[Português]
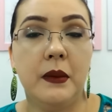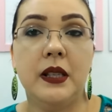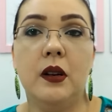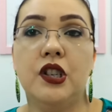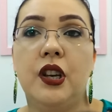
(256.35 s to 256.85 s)

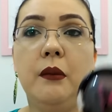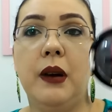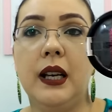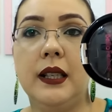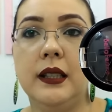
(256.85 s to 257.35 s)
Mas eu achei
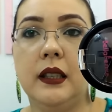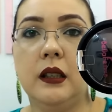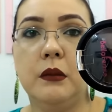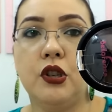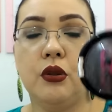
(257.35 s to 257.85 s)
bacana
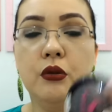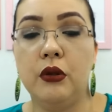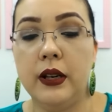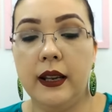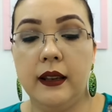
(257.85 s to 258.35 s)
a gama de
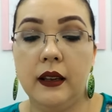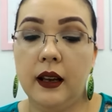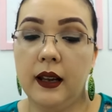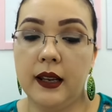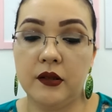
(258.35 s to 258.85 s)
cor, né?
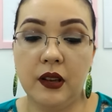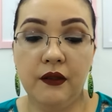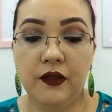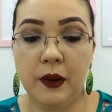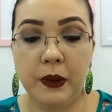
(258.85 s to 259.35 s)
Aliás, eu
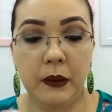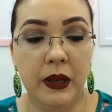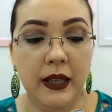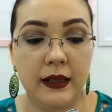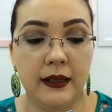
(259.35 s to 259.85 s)
nem vi a
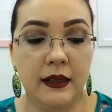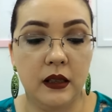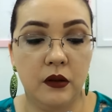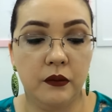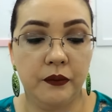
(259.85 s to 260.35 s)

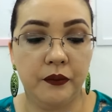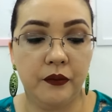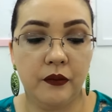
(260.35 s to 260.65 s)
pigmentação.